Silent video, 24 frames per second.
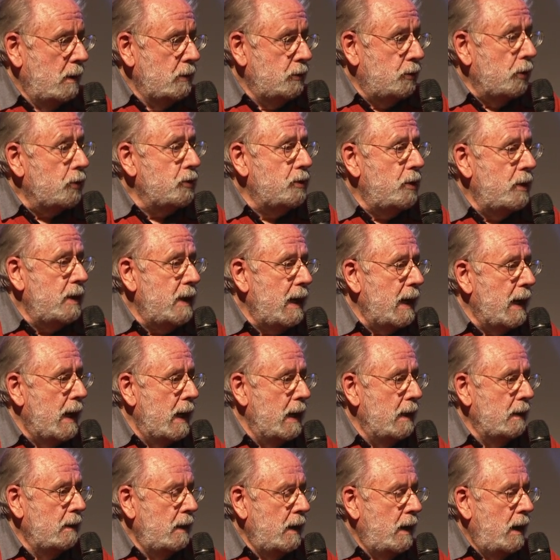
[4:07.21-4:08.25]
sur ce
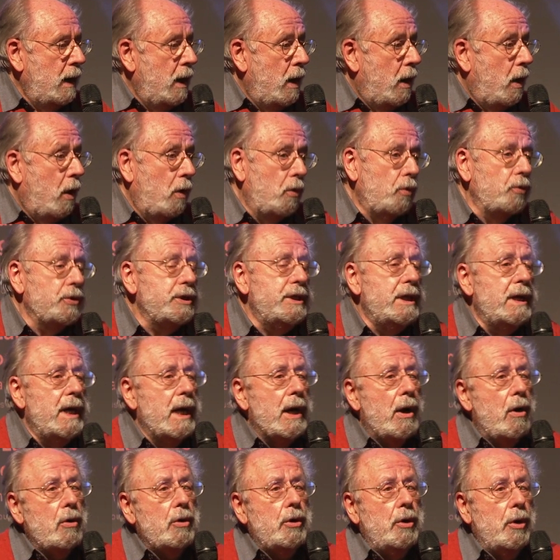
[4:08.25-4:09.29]
terrain en
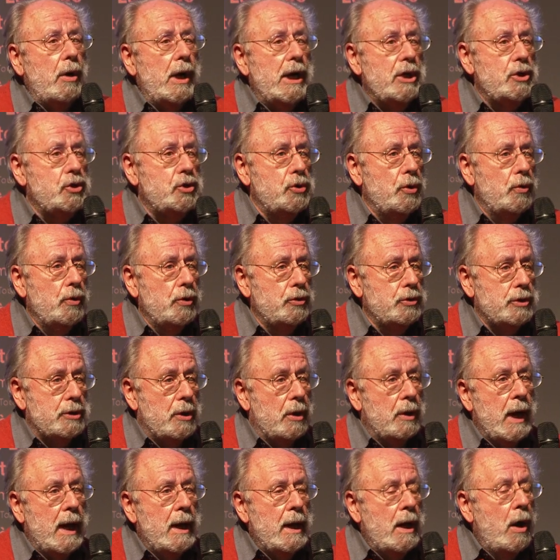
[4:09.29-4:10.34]
considérant que les
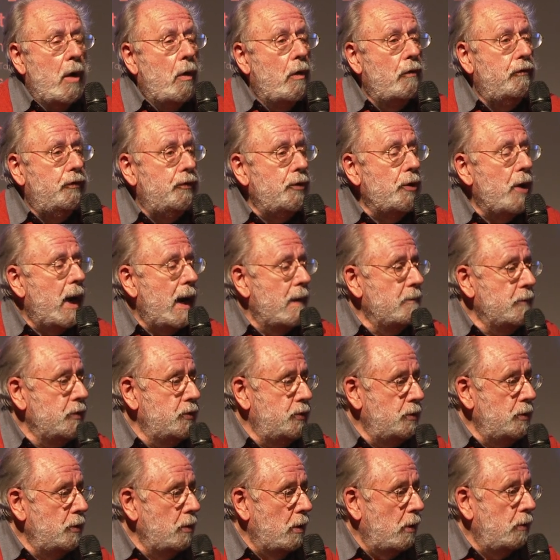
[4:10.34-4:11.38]
choses, au fur et à
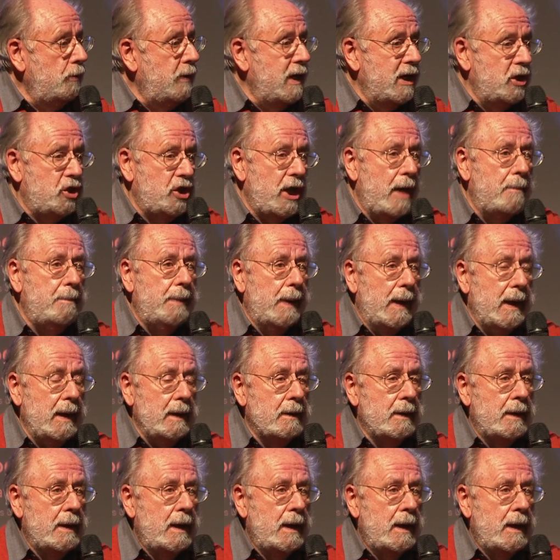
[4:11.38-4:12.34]
mesure, lui échappaient,